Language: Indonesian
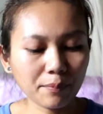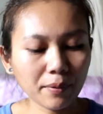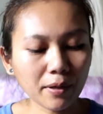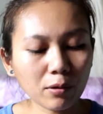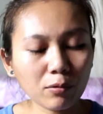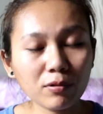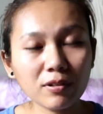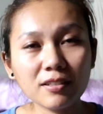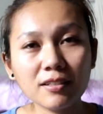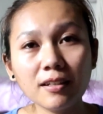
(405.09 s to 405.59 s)

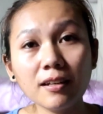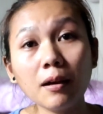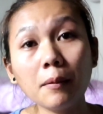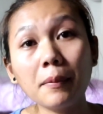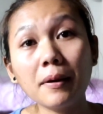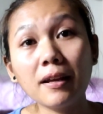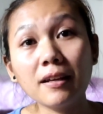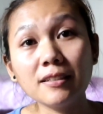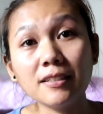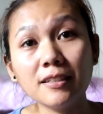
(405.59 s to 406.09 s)
tapi aku di sini
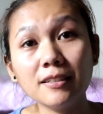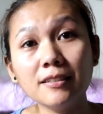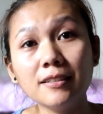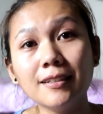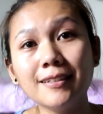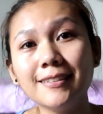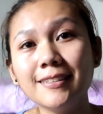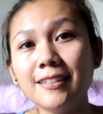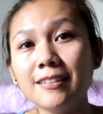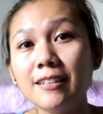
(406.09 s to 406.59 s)
nggak pernah
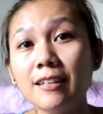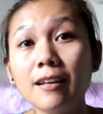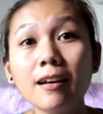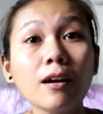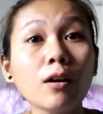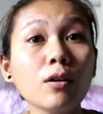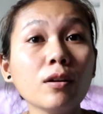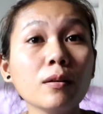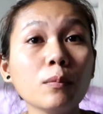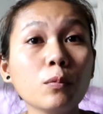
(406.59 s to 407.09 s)
jajan
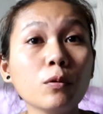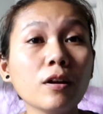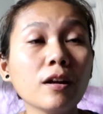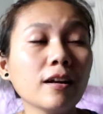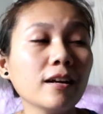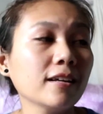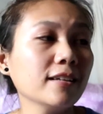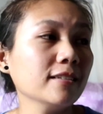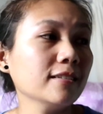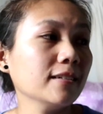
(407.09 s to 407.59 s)
jajannya kalau
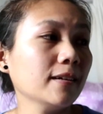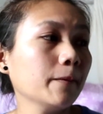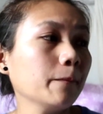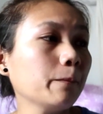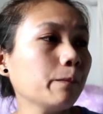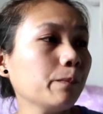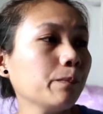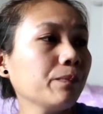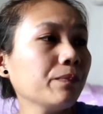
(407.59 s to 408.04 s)
liburan aja